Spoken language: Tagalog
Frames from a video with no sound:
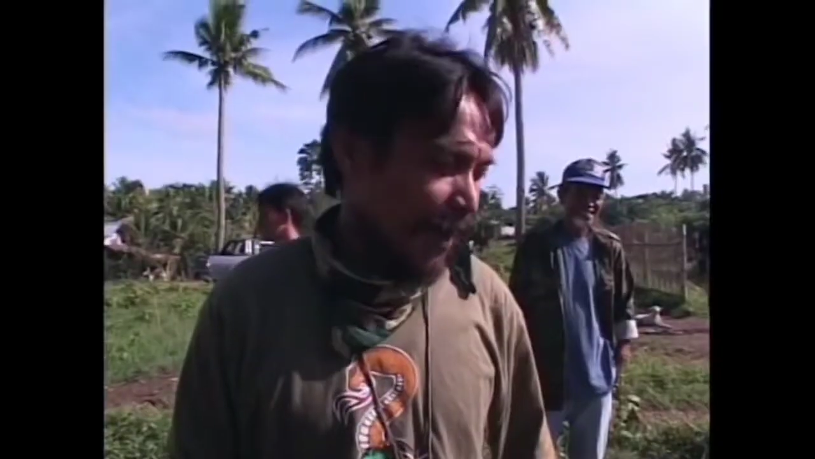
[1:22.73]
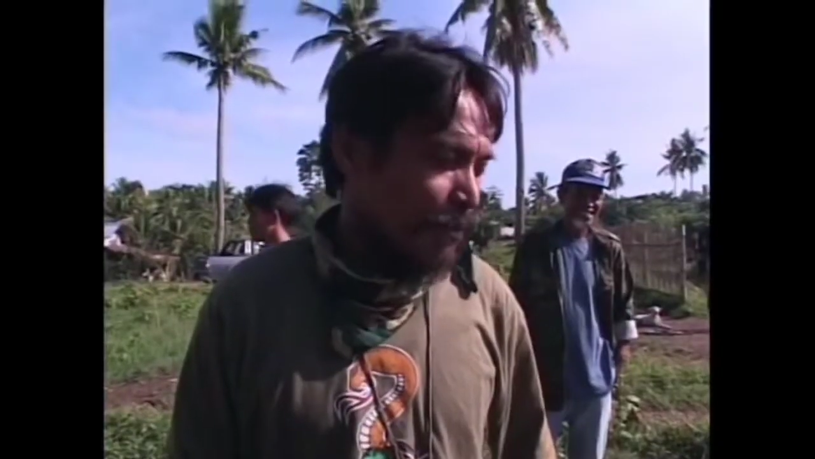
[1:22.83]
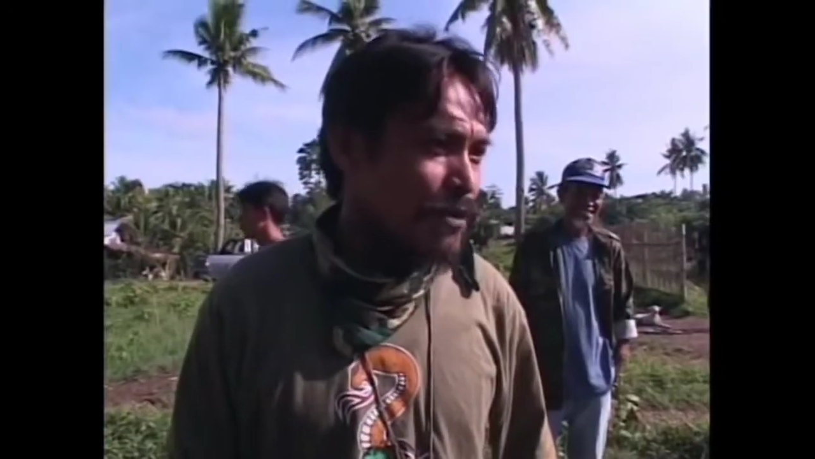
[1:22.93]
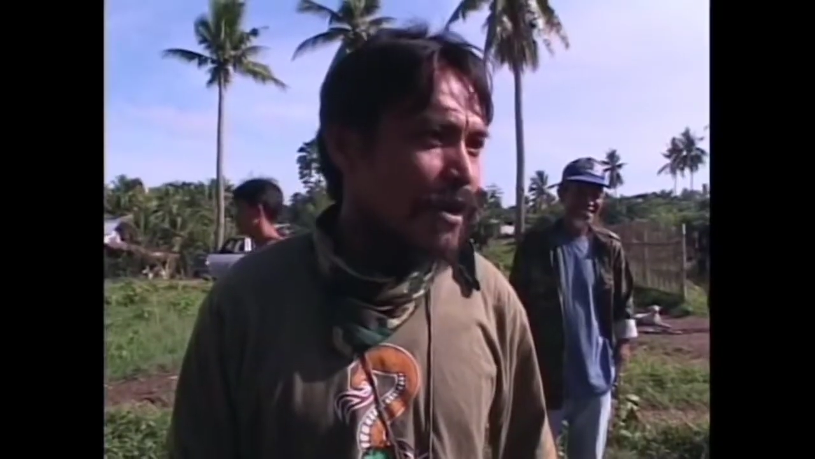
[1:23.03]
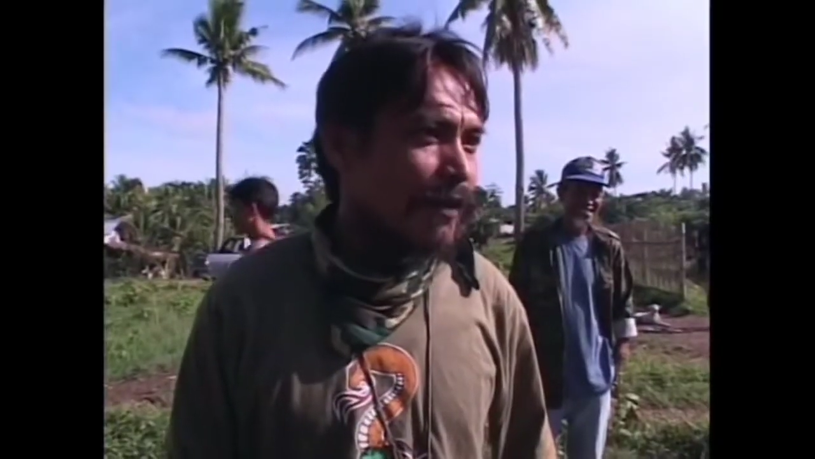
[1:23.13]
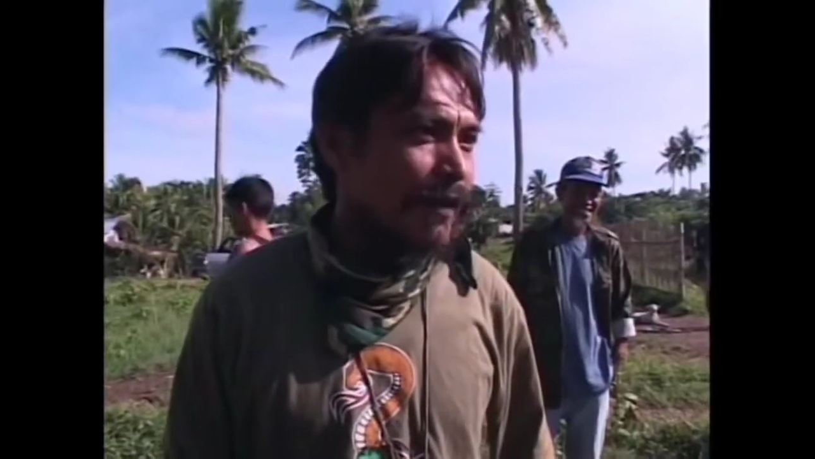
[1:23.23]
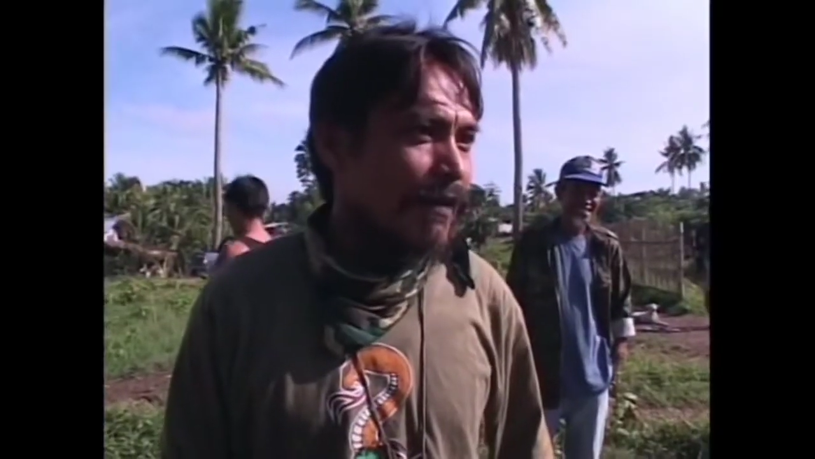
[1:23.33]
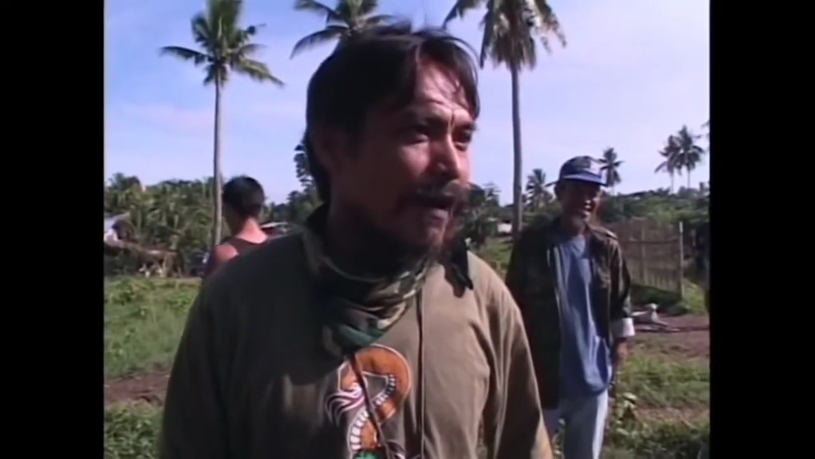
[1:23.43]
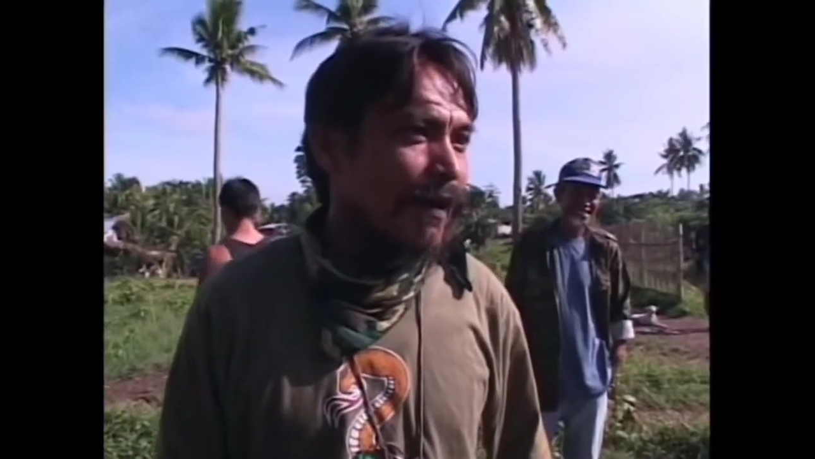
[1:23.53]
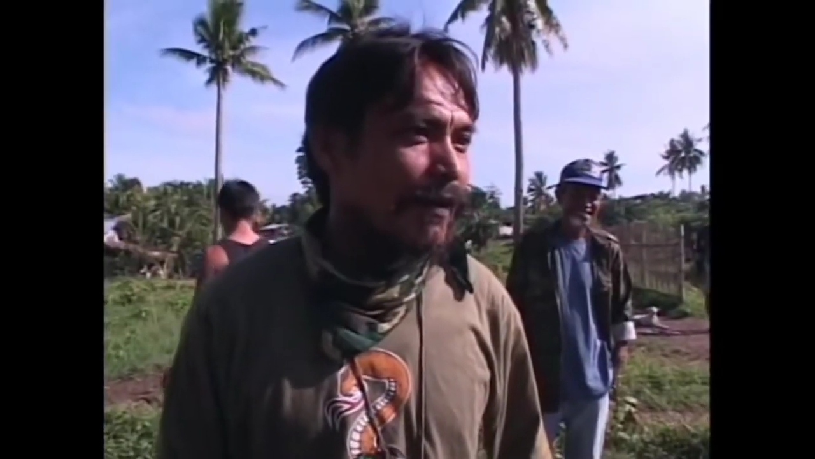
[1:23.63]
Almusal,
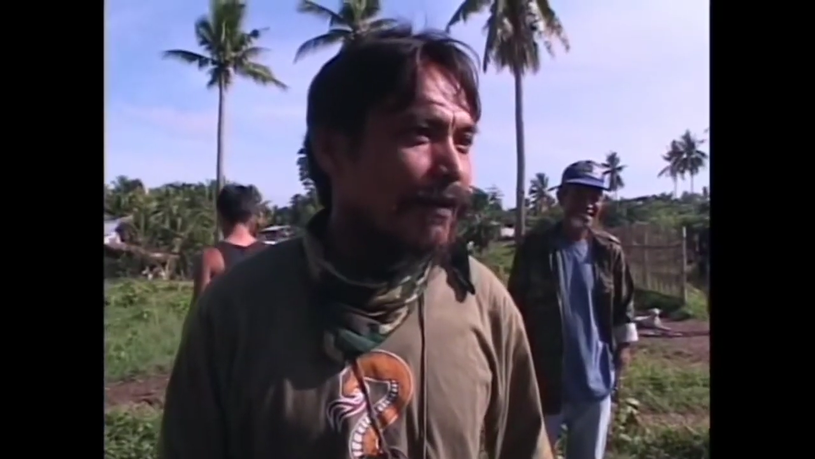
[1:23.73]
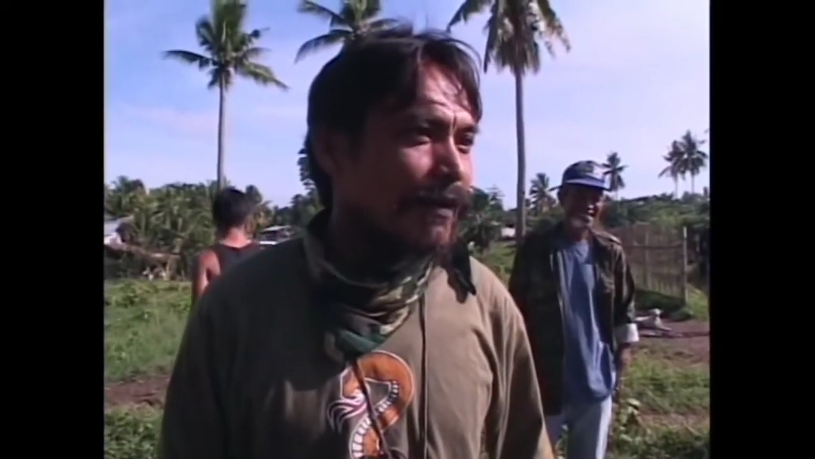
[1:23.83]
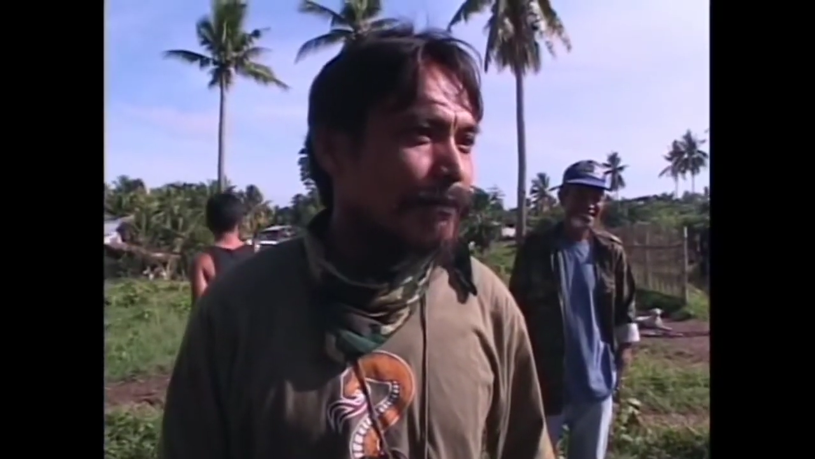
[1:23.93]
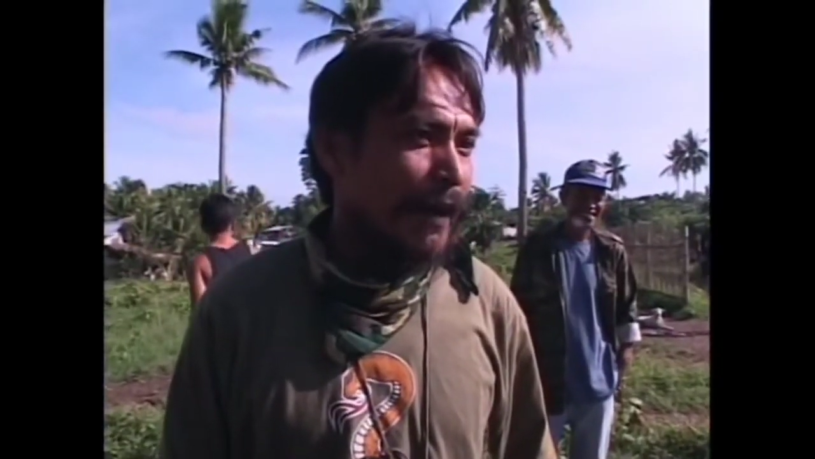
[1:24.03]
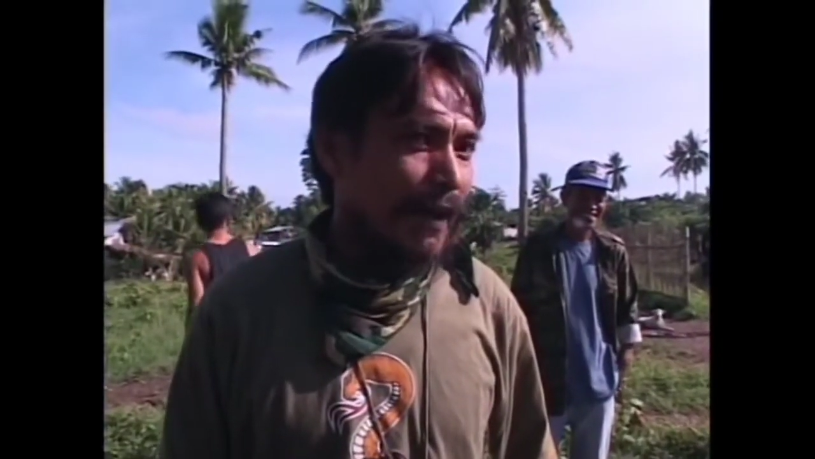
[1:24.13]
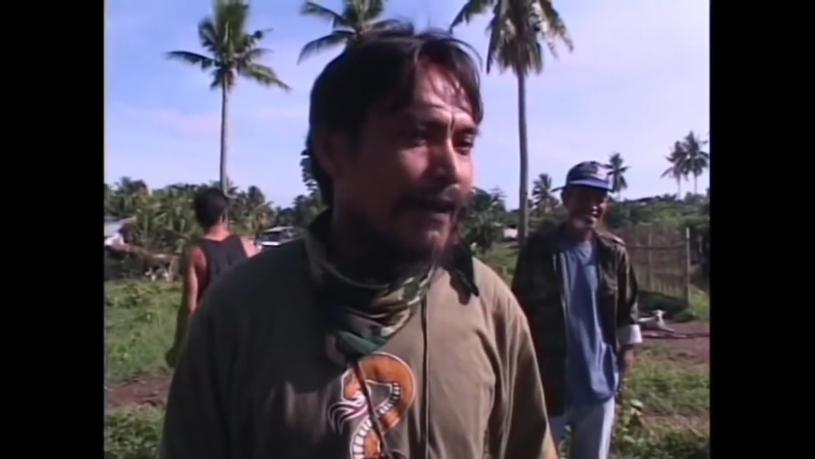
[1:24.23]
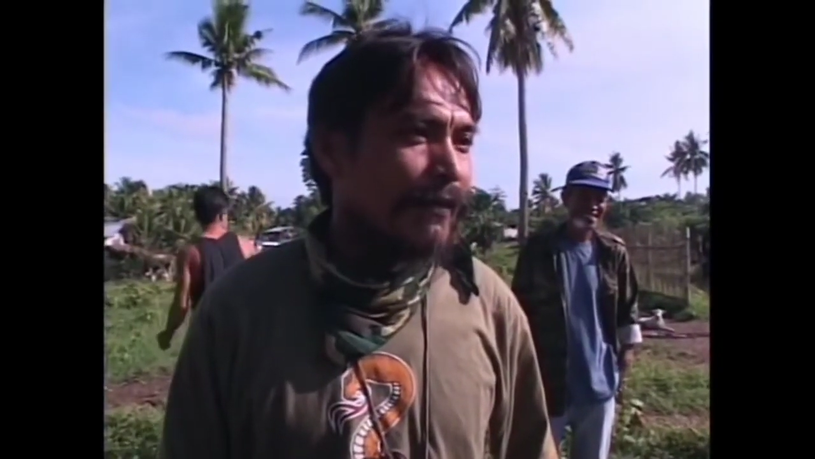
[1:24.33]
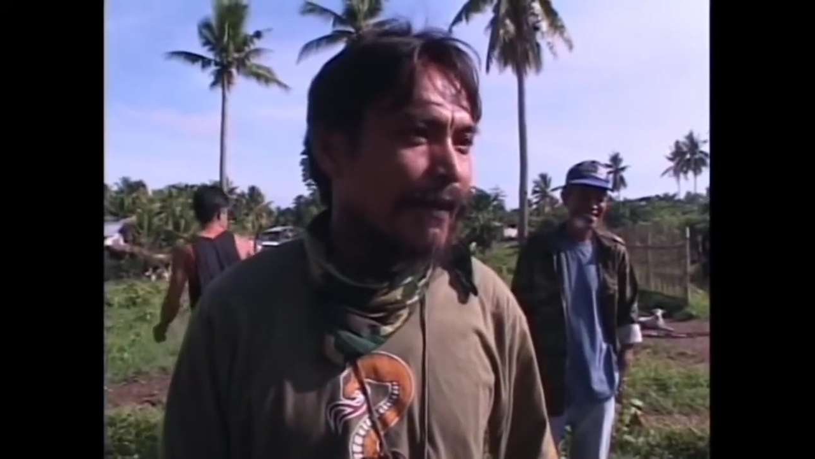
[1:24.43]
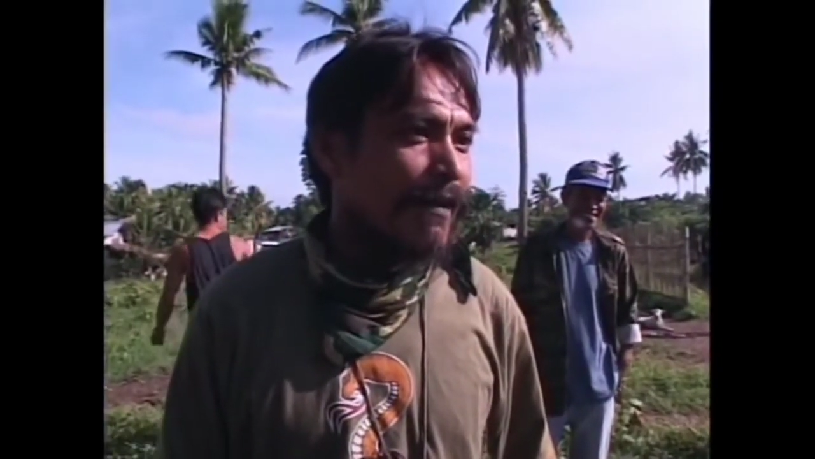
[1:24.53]
tingga. Panangalian,